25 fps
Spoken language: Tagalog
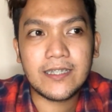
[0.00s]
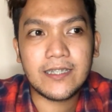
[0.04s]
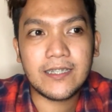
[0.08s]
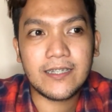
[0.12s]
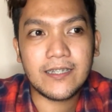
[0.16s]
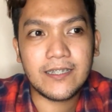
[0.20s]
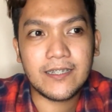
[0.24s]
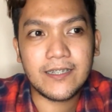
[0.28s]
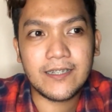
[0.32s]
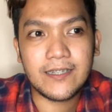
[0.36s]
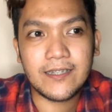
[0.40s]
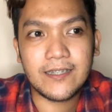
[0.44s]

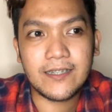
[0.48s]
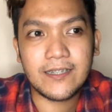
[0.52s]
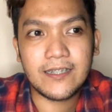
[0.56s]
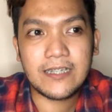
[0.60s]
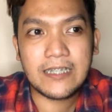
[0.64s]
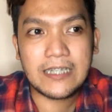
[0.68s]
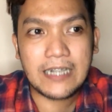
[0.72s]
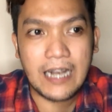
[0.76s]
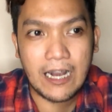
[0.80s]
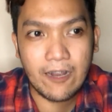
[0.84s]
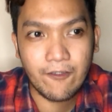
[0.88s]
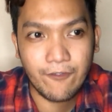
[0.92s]
the
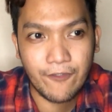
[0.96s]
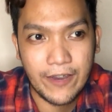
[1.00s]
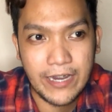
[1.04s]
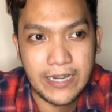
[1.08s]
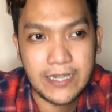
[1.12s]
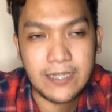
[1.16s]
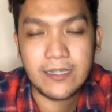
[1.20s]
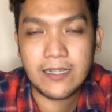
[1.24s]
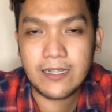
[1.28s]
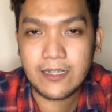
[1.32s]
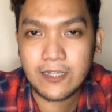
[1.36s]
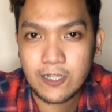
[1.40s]

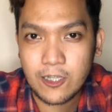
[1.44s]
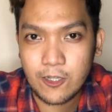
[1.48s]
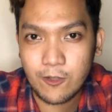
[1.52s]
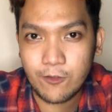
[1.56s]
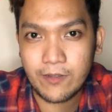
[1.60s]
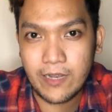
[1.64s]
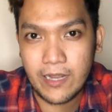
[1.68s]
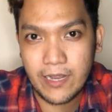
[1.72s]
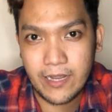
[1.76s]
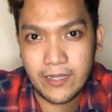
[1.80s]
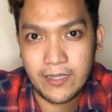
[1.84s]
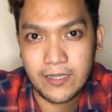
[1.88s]
graphics
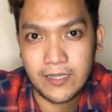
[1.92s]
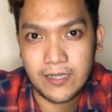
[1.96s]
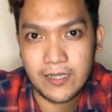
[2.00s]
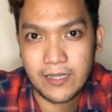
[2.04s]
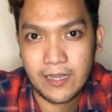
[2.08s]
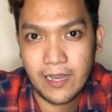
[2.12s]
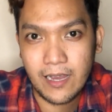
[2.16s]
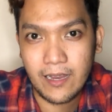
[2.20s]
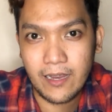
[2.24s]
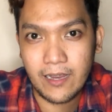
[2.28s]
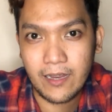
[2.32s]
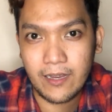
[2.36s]

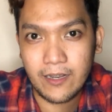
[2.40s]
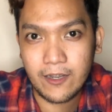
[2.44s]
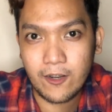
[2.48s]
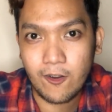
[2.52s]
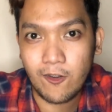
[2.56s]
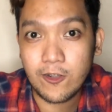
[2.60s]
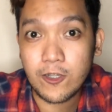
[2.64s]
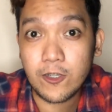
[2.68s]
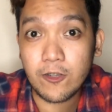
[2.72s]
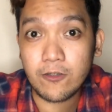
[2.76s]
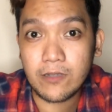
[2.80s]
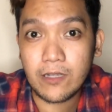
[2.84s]
students and
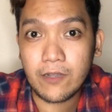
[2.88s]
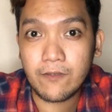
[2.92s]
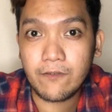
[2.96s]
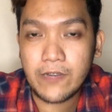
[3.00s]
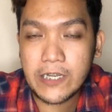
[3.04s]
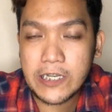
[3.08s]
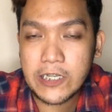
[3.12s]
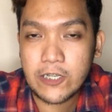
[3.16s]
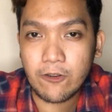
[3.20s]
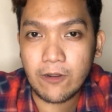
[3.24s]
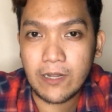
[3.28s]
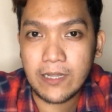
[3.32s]
also the
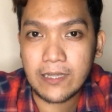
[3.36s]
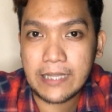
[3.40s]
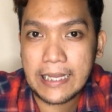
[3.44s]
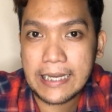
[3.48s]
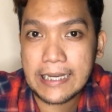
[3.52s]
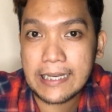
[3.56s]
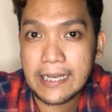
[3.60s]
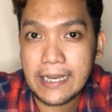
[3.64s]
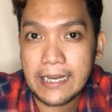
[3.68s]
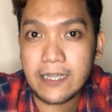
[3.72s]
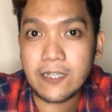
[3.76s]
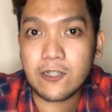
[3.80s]
visual
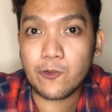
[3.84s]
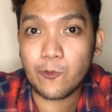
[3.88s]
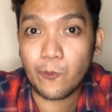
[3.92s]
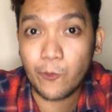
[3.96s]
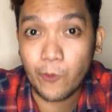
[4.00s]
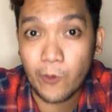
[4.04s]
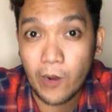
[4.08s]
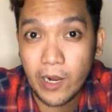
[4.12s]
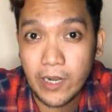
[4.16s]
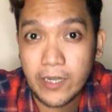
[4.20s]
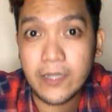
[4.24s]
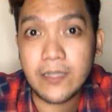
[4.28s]
techniques
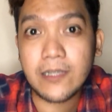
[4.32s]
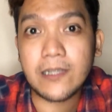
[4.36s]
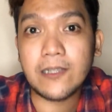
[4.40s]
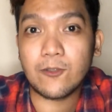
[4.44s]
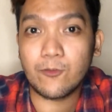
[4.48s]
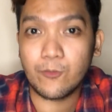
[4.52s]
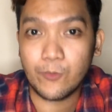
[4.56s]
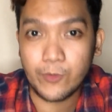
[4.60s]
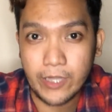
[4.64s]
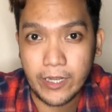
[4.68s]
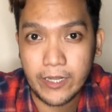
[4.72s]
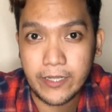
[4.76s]
1
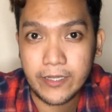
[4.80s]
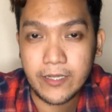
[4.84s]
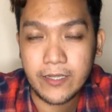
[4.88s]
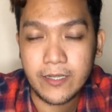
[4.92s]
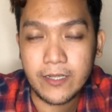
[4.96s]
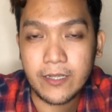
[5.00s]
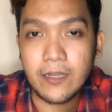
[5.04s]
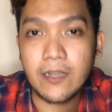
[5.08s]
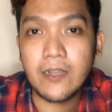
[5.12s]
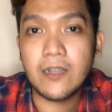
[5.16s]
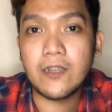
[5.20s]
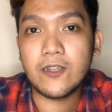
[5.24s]

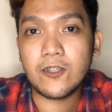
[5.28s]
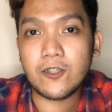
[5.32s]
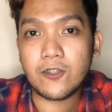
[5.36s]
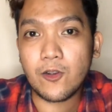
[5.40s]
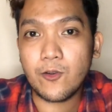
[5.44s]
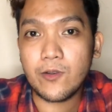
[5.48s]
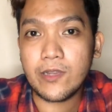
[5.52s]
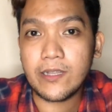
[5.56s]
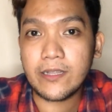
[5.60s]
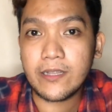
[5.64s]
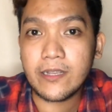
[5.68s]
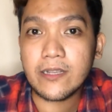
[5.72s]
students.
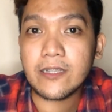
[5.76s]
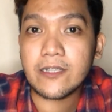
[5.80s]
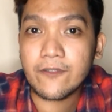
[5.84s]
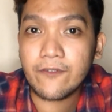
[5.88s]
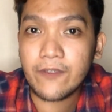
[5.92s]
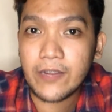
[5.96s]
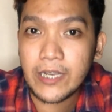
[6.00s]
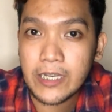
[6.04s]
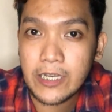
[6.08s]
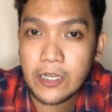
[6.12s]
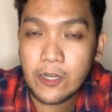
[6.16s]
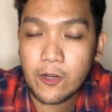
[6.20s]
So in this
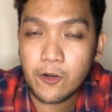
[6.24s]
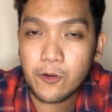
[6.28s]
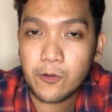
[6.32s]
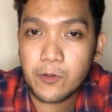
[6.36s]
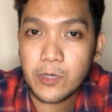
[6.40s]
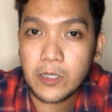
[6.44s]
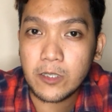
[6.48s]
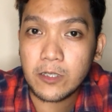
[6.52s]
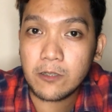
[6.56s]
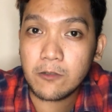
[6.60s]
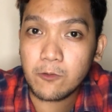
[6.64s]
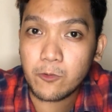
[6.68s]
video,
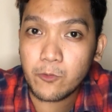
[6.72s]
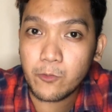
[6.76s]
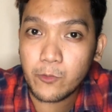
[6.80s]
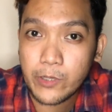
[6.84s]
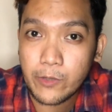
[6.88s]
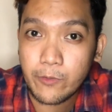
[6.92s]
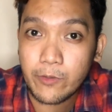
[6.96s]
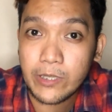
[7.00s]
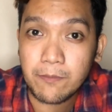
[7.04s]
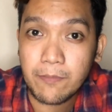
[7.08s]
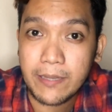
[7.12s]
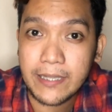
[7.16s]
we'll,
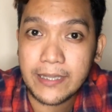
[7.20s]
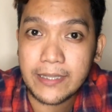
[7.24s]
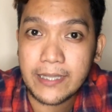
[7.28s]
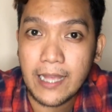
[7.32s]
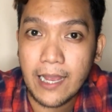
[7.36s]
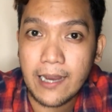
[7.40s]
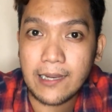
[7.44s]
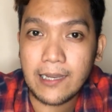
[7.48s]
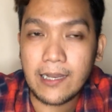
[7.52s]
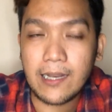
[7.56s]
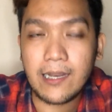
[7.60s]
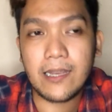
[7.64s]
we will be
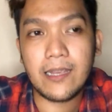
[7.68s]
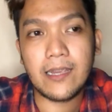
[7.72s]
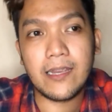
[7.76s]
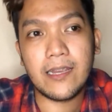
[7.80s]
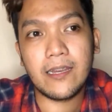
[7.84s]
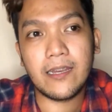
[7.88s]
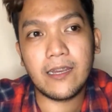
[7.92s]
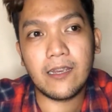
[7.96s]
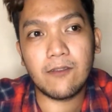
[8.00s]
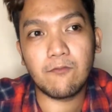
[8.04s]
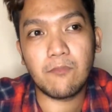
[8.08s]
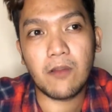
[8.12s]

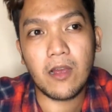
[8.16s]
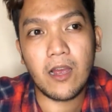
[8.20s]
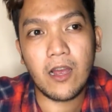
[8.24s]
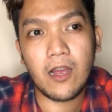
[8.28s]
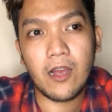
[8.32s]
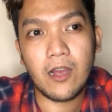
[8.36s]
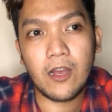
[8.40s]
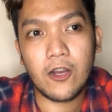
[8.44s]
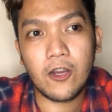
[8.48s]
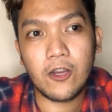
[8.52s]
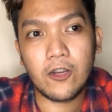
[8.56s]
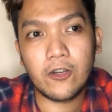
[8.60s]
tackling
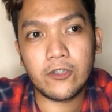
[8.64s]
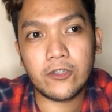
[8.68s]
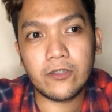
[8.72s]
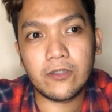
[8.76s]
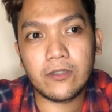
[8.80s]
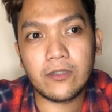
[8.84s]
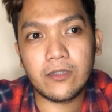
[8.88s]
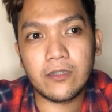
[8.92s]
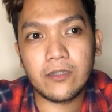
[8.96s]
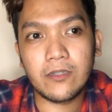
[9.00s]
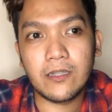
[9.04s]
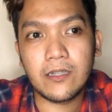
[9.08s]
about
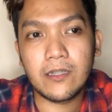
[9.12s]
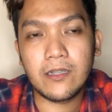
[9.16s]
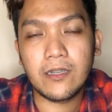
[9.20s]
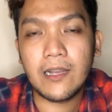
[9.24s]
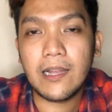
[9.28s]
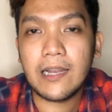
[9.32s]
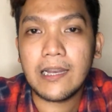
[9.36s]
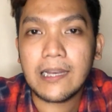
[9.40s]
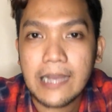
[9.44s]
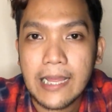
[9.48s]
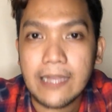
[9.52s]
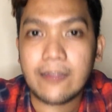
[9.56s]

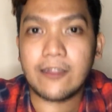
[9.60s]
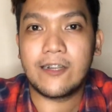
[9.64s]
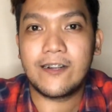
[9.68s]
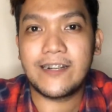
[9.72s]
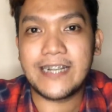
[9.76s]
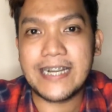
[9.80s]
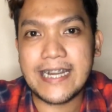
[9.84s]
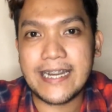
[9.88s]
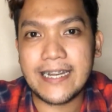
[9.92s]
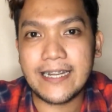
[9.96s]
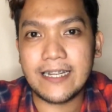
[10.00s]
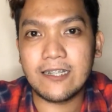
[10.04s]

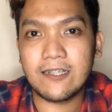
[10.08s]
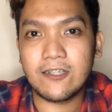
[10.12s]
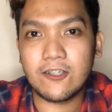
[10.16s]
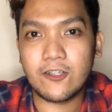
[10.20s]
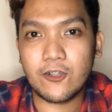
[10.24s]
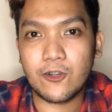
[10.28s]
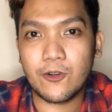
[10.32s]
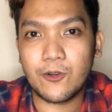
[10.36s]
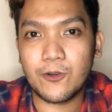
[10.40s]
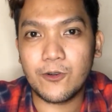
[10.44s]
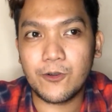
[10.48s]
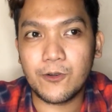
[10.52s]
lettering.
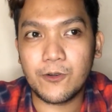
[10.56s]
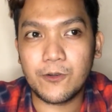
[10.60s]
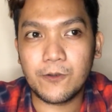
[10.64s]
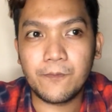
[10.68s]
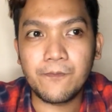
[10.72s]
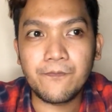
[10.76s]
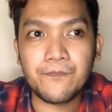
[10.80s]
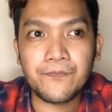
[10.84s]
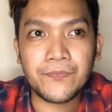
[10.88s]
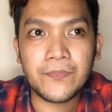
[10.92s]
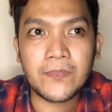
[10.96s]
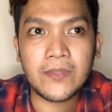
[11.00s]
So
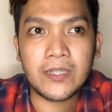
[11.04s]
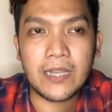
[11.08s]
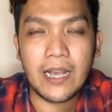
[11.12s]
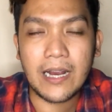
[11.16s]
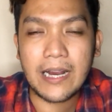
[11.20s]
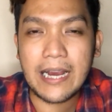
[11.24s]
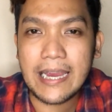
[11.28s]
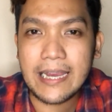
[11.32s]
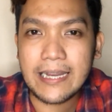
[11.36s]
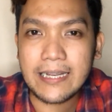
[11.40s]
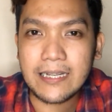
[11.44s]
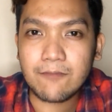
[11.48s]

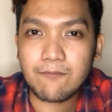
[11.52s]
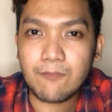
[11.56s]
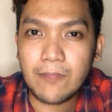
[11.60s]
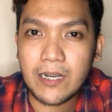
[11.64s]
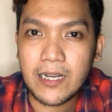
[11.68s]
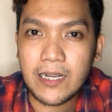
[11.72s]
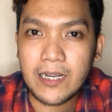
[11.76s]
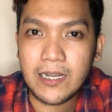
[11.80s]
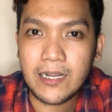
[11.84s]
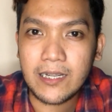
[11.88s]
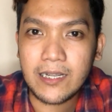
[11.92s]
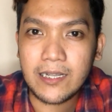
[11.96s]
kagaya ng
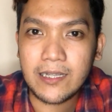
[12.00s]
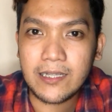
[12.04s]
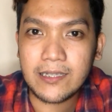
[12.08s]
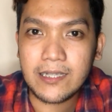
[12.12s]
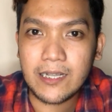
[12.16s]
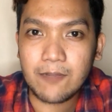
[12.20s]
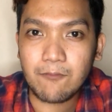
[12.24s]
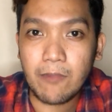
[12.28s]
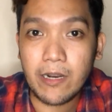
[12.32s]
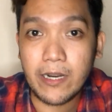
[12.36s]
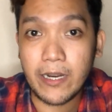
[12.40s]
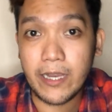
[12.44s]
mga
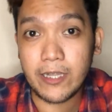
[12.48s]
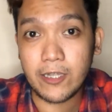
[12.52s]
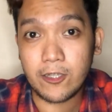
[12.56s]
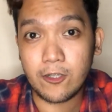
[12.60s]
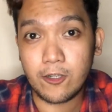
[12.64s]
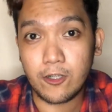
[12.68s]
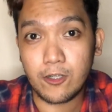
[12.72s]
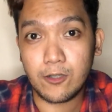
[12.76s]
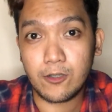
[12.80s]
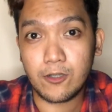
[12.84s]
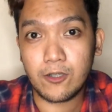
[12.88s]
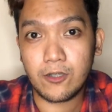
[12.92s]
nabanggit
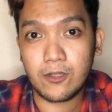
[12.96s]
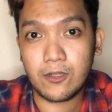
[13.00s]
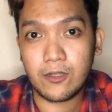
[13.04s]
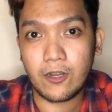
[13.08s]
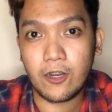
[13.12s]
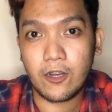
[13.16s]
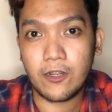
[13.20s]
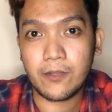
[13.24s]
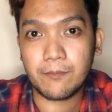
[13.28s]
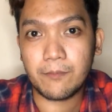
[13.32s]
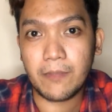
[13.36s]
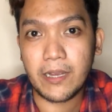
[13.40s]
ko
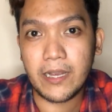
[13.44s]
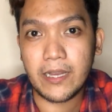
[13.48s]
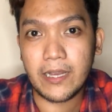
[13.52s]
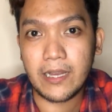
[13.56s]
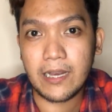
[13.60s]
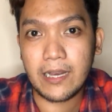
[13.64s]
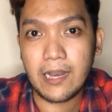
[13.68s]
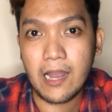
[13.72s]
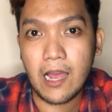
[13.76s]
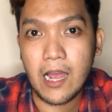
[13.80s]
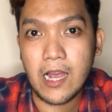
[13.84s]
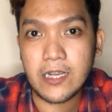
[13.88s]
on
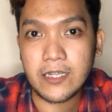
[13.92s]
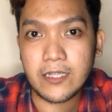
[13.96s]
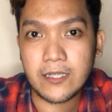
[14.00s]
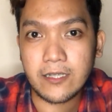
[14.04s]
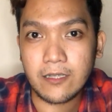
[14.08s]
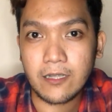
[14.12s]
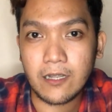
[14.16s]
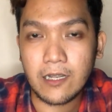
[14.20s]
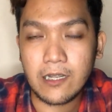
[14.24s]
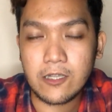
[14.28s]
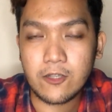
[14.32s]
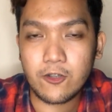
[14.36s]
my
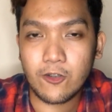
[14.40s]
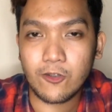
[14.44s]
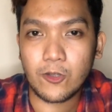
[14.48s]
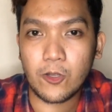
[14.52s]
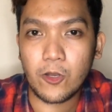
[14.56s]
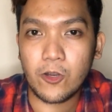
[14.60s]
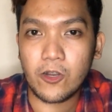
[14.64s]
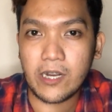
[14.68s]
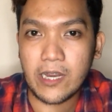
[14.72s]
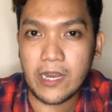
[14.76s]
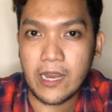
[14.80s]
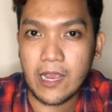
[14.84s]
last
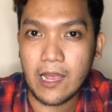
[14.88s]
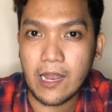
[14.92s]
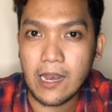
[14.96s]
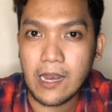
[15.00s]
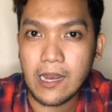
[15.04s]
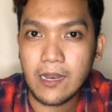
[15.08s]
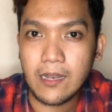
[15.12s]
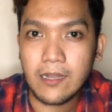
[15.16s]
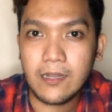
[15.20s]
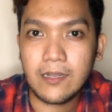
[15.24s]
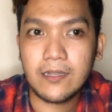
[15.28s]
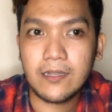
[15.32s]
tutorial,